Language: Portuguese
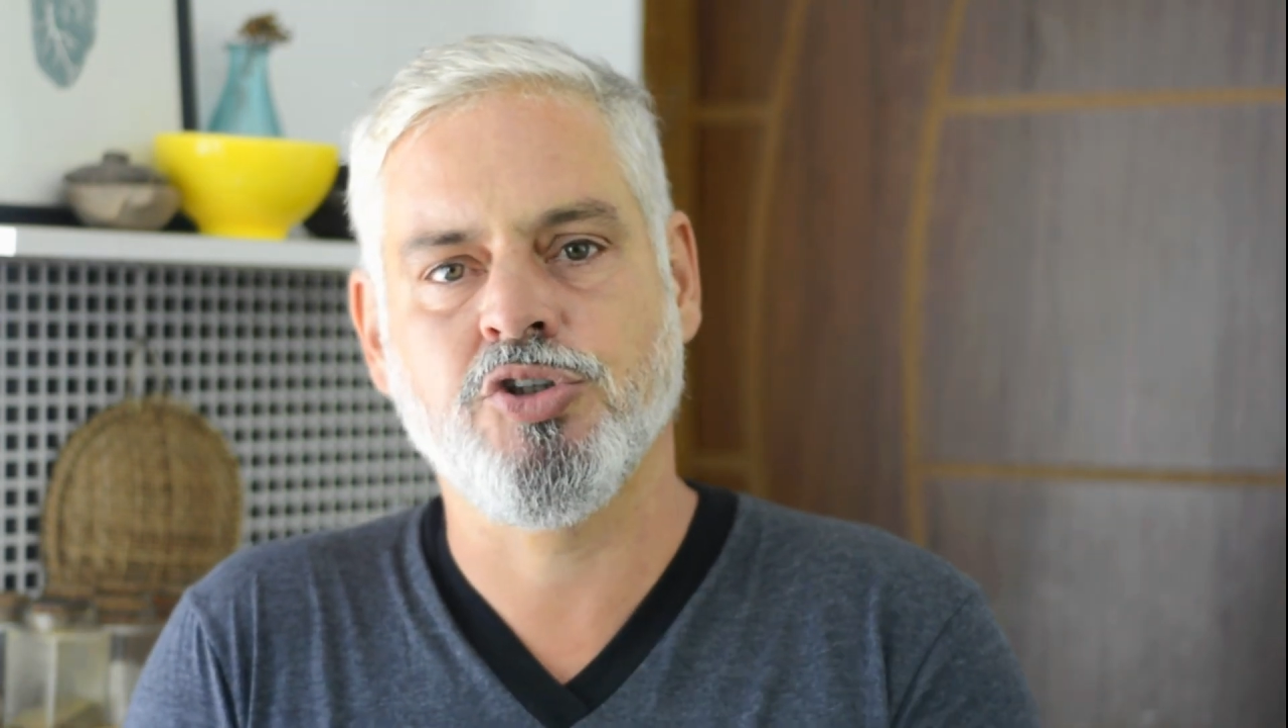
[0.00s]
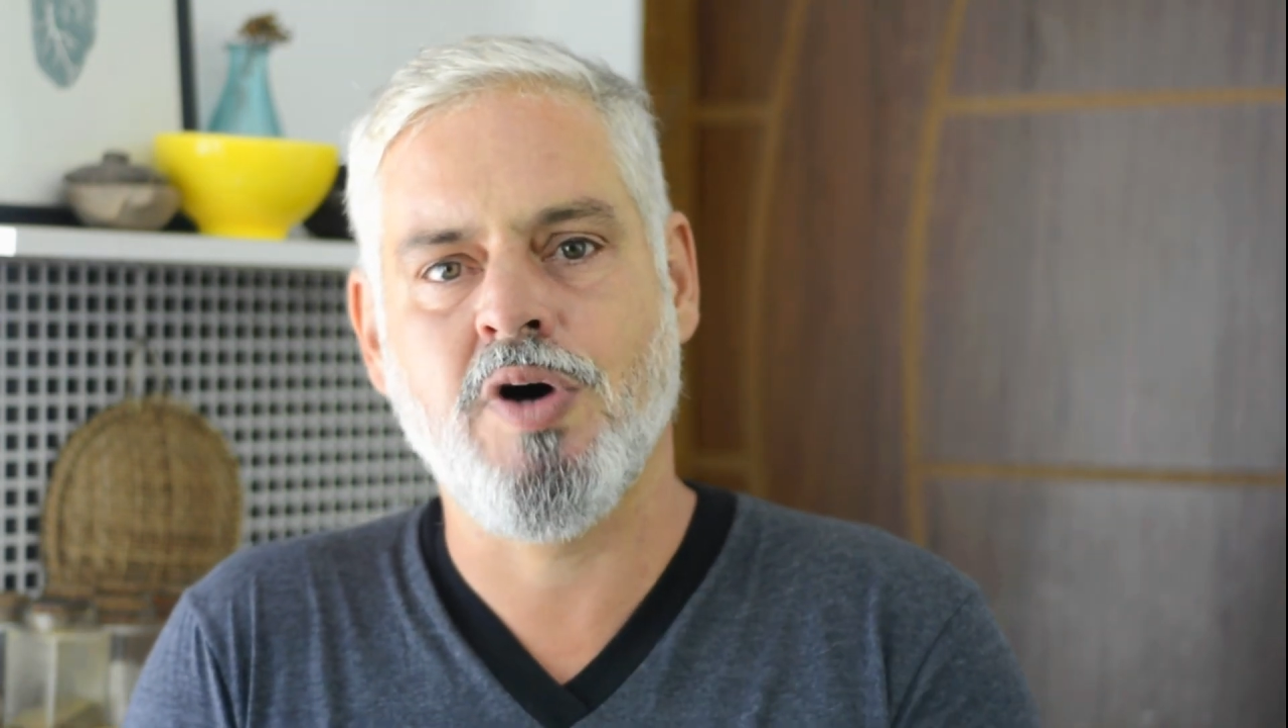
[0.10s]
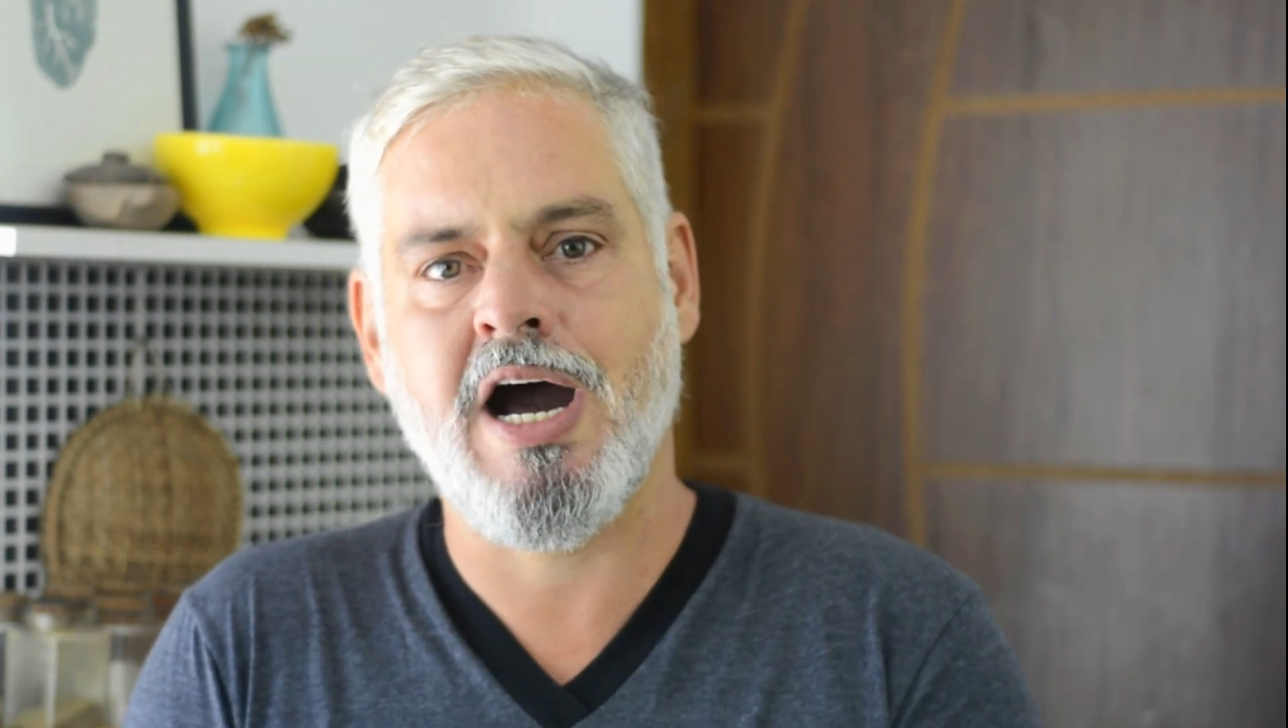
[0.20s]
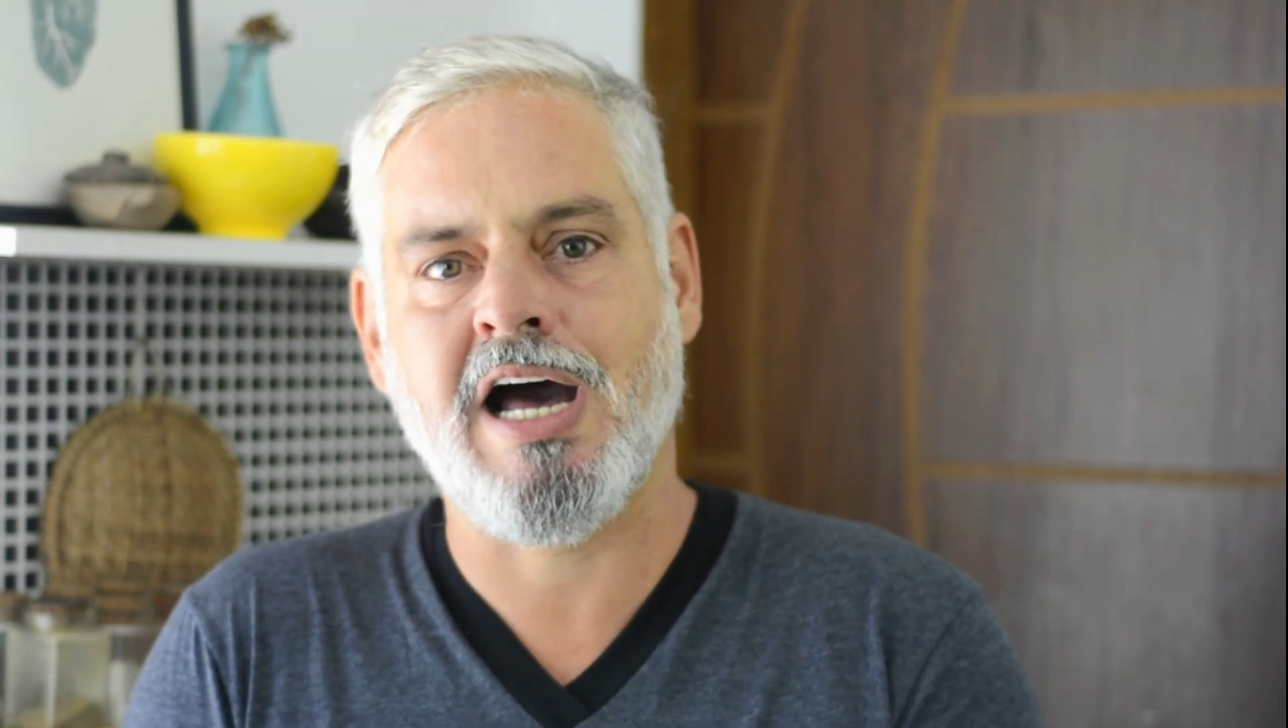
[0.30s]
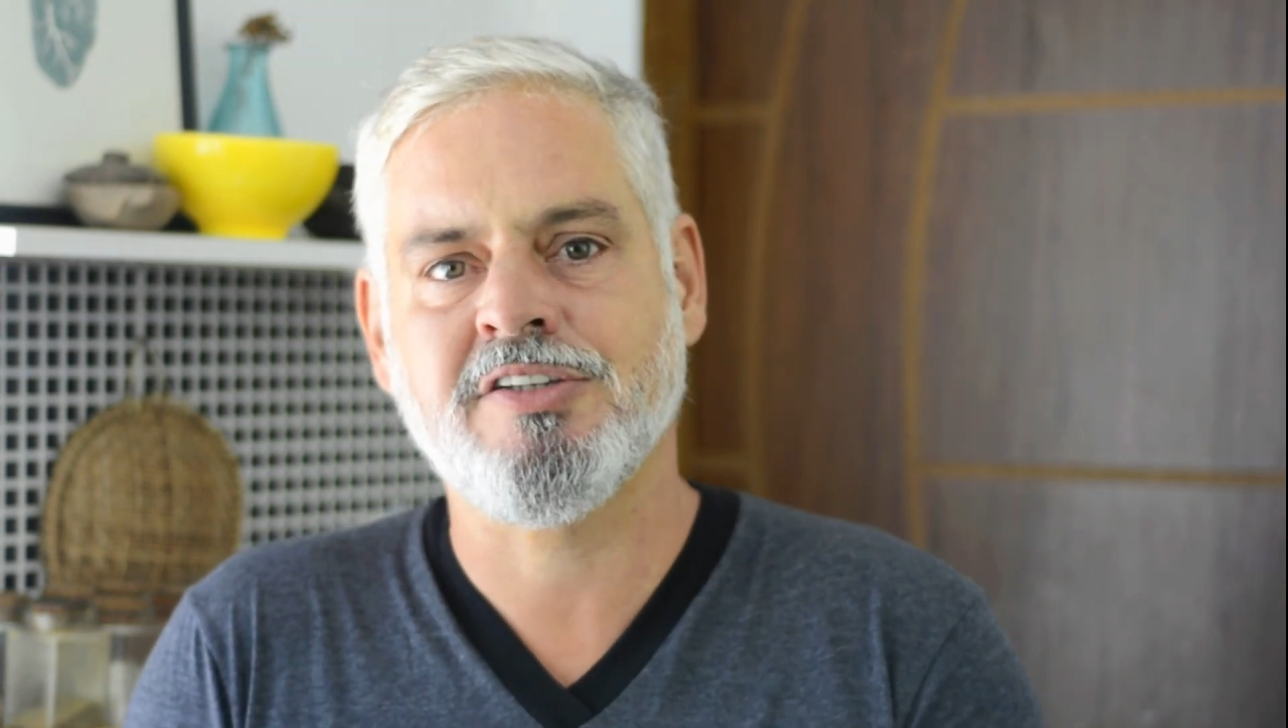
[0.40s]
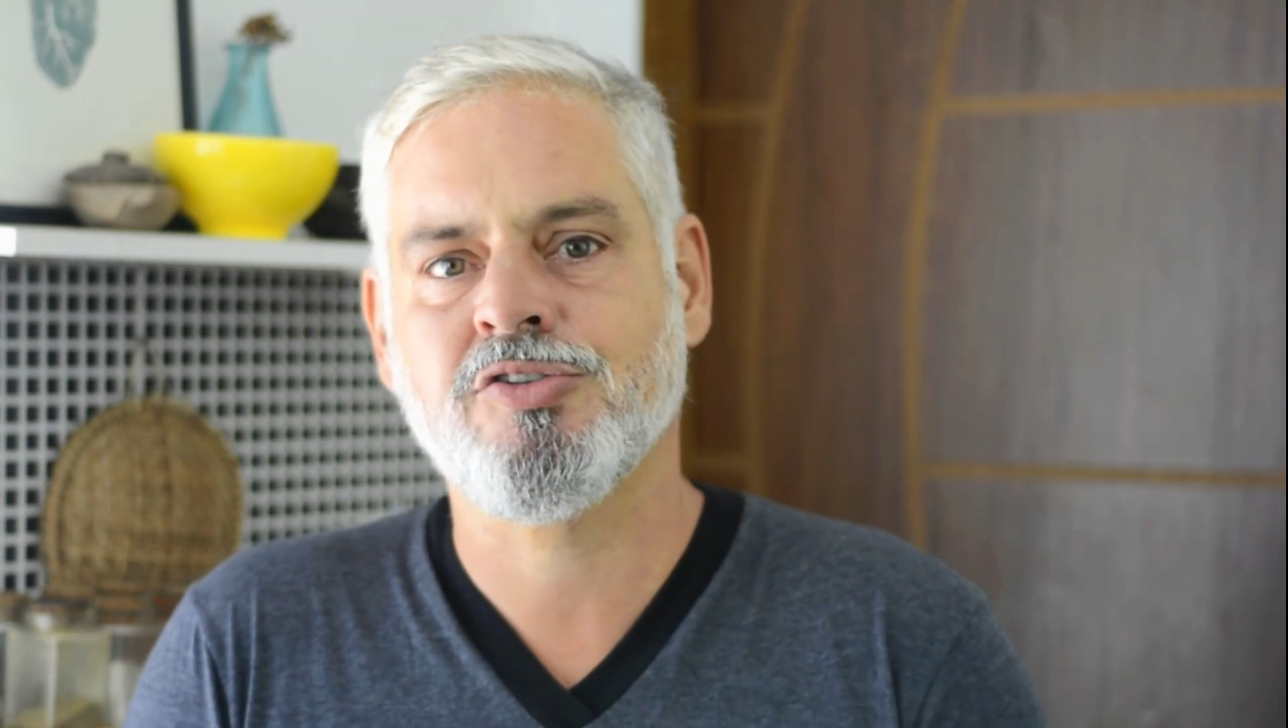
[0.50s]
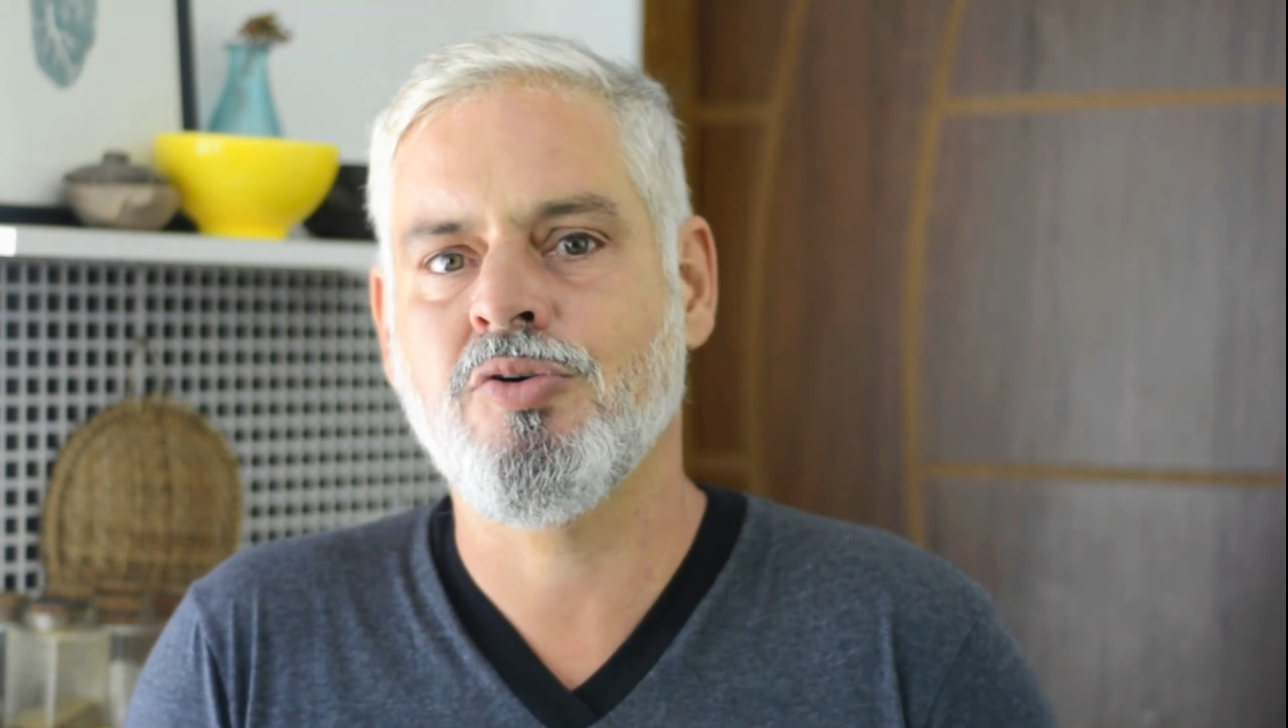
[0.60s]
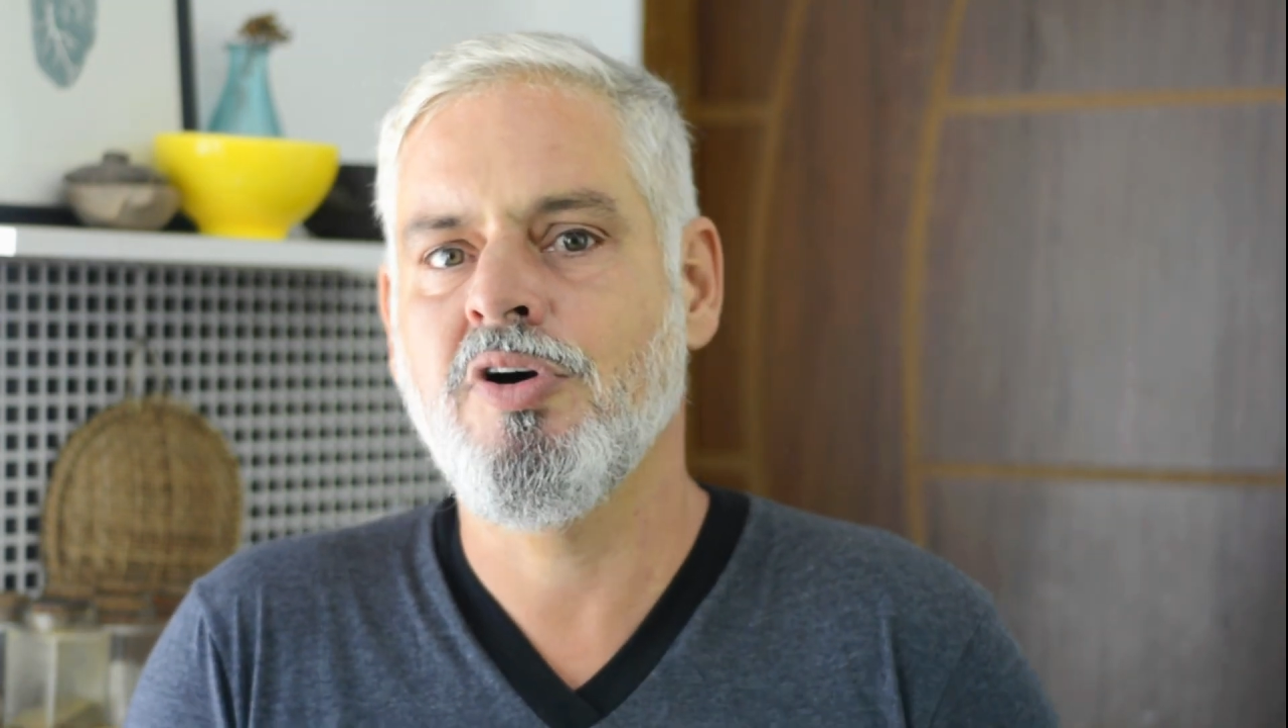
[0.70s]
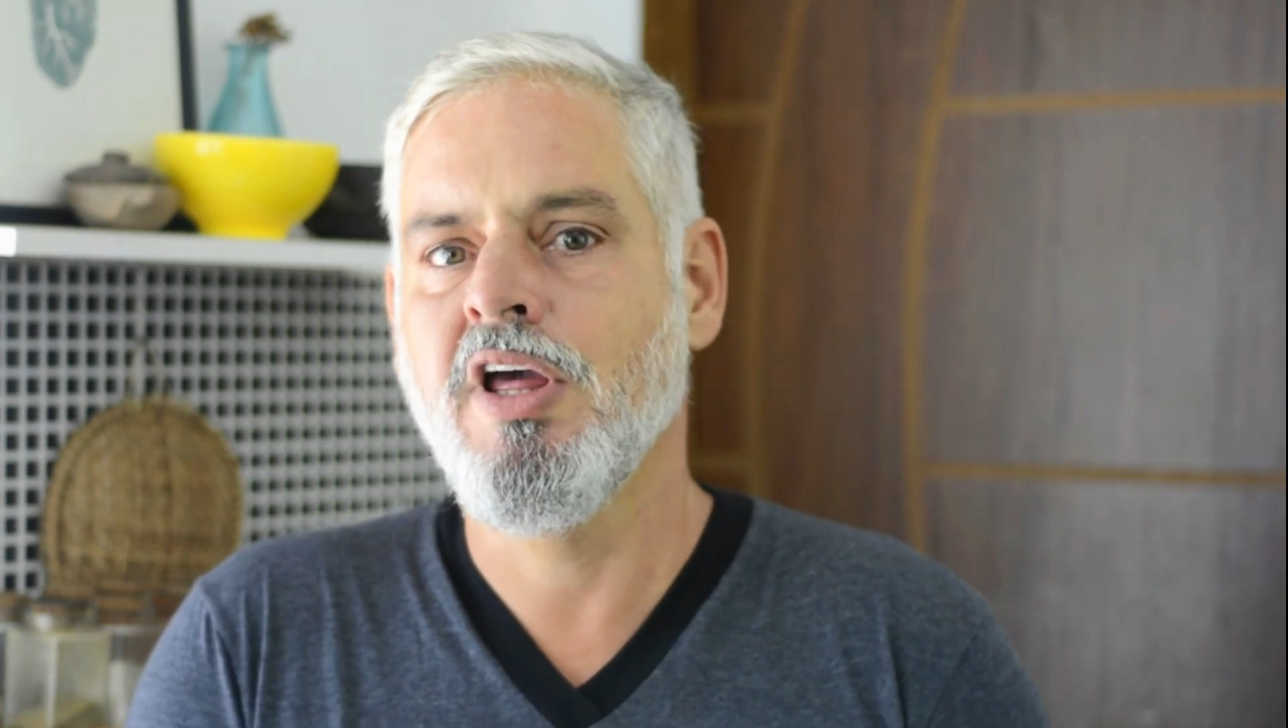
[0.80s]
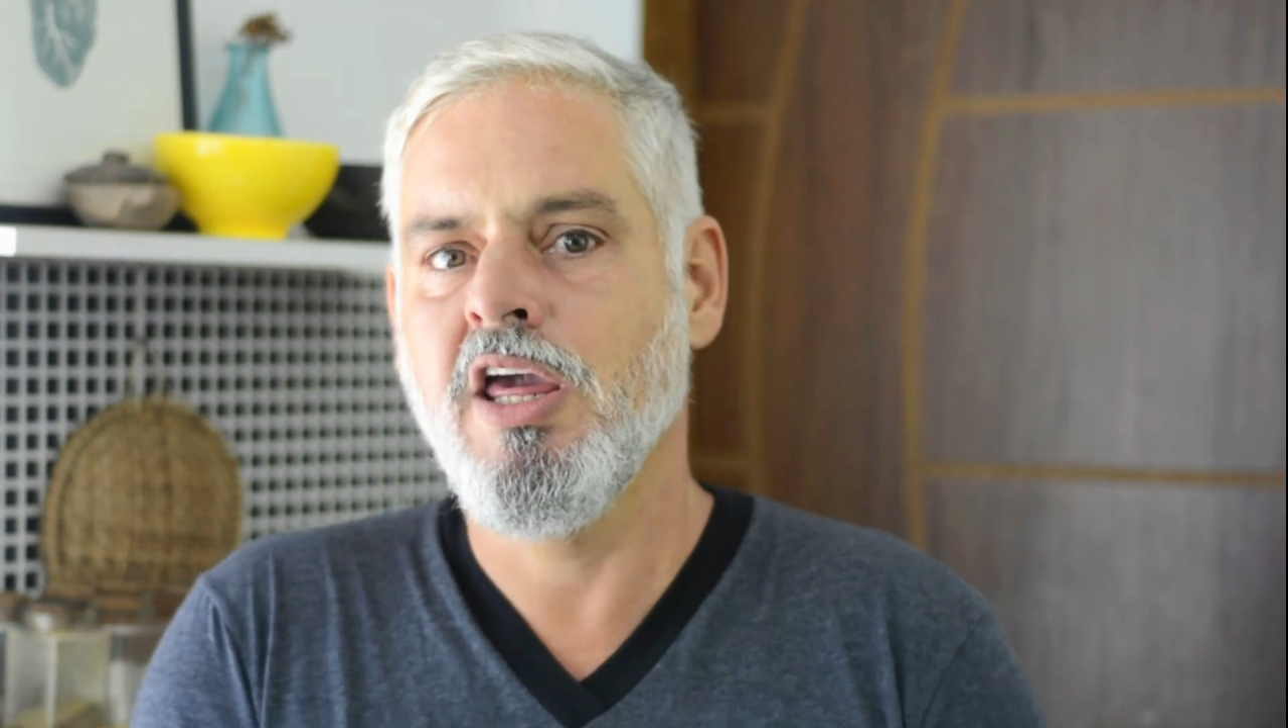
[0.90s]

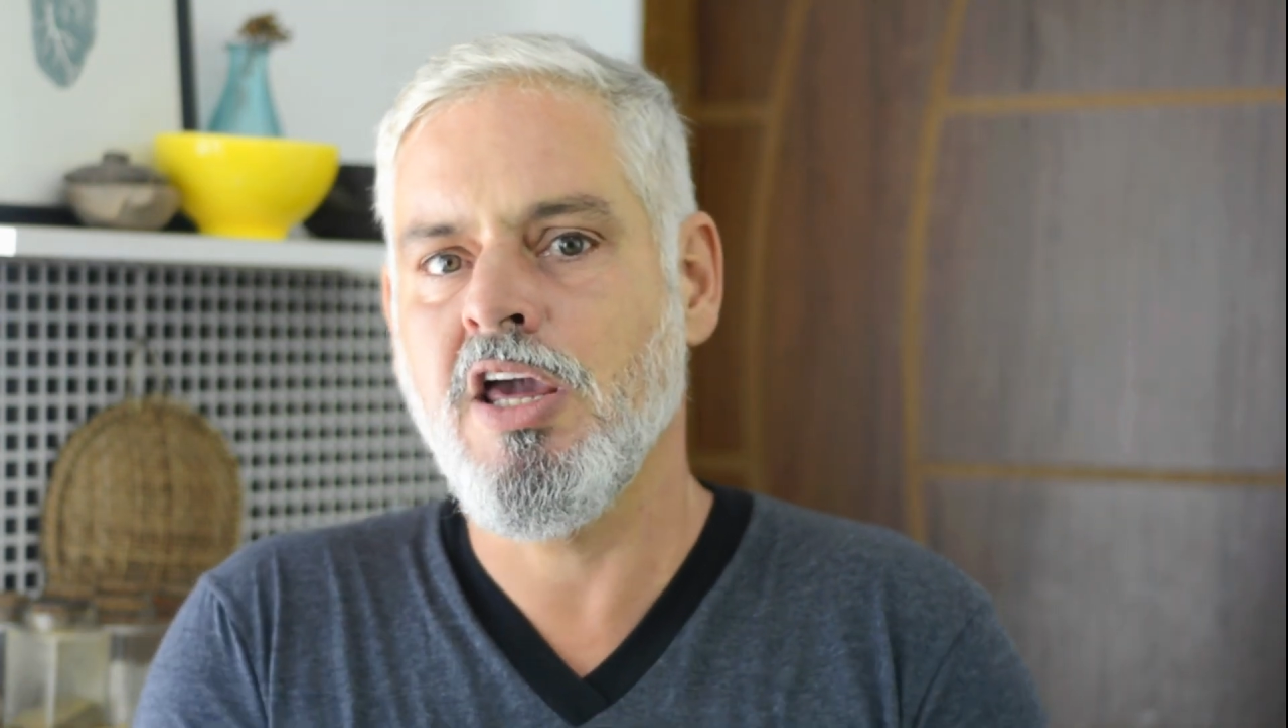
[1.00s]
churrasco